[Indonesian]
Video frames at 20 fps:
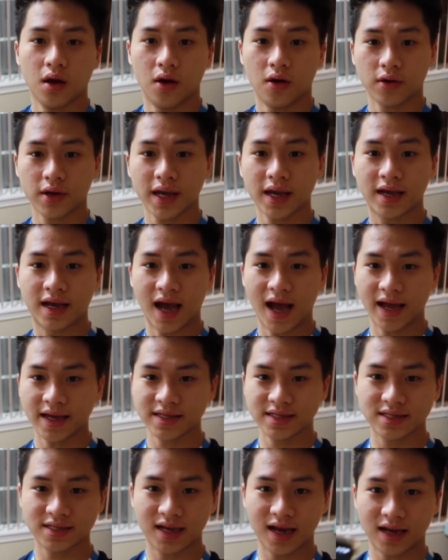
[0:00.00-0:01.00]
Oke okay
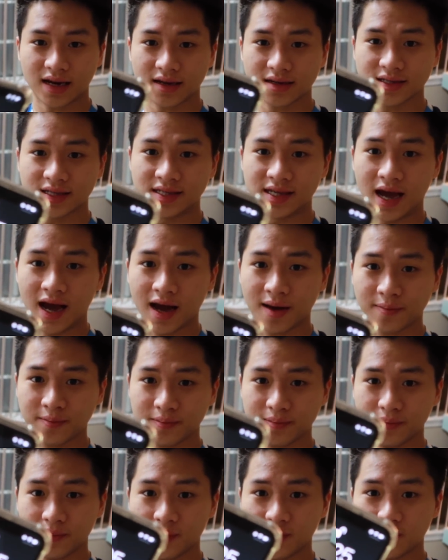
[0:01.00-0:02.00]
guys, sekarang jam